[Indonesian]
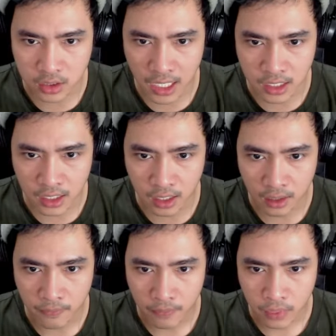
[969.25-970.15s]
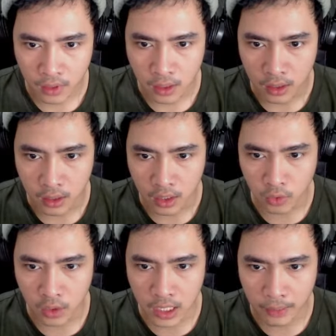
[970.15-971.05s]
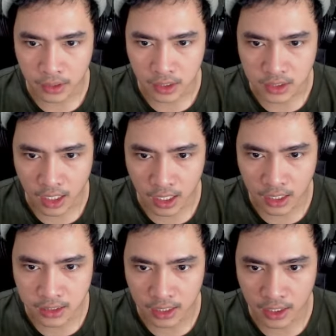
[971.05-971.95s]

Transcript: lainnya Dan gue udah dapat nih Sekarang saatnya